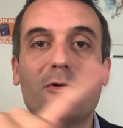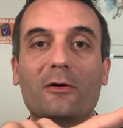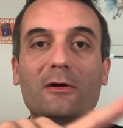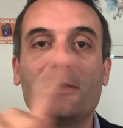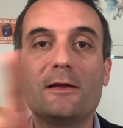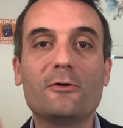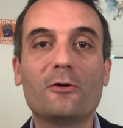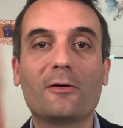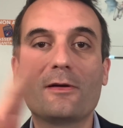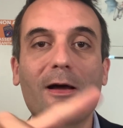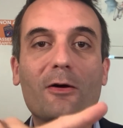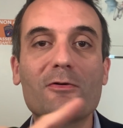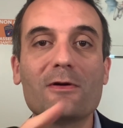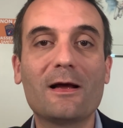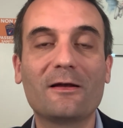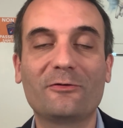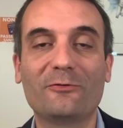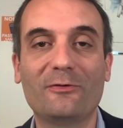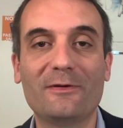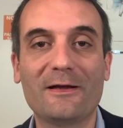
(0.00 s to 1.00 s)
En cliquant là ou là
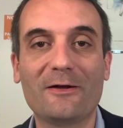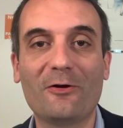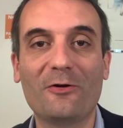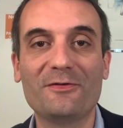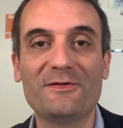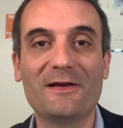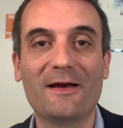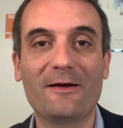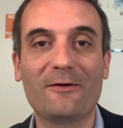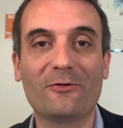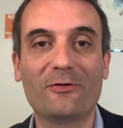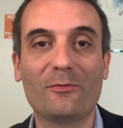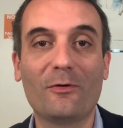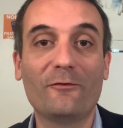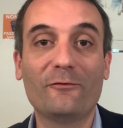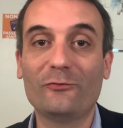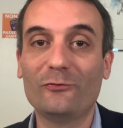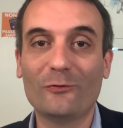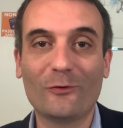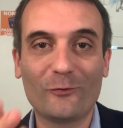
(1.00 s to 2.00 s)
sur l'écran directement,
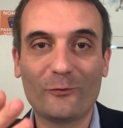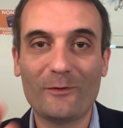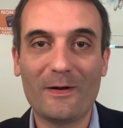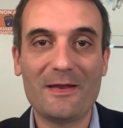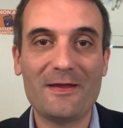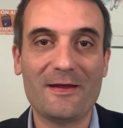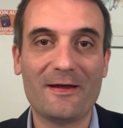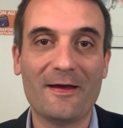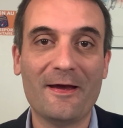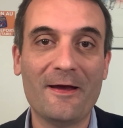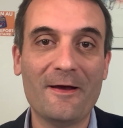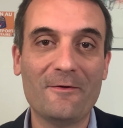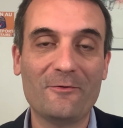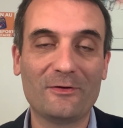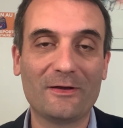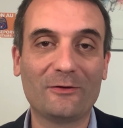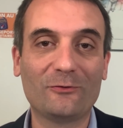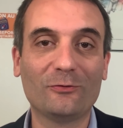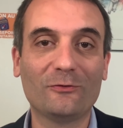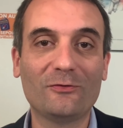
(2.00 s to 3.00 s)
vous nous rejoignez. Vous
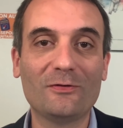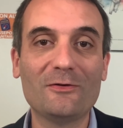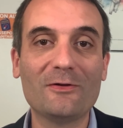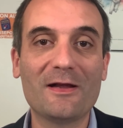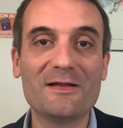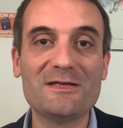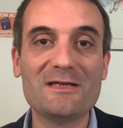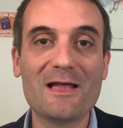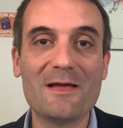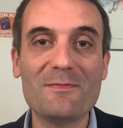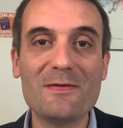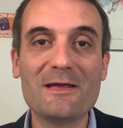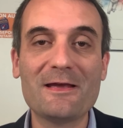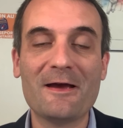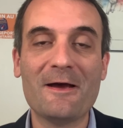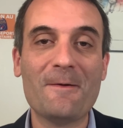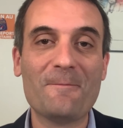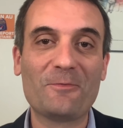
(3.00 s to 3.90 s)
êtes tout de suite dans la dynamique.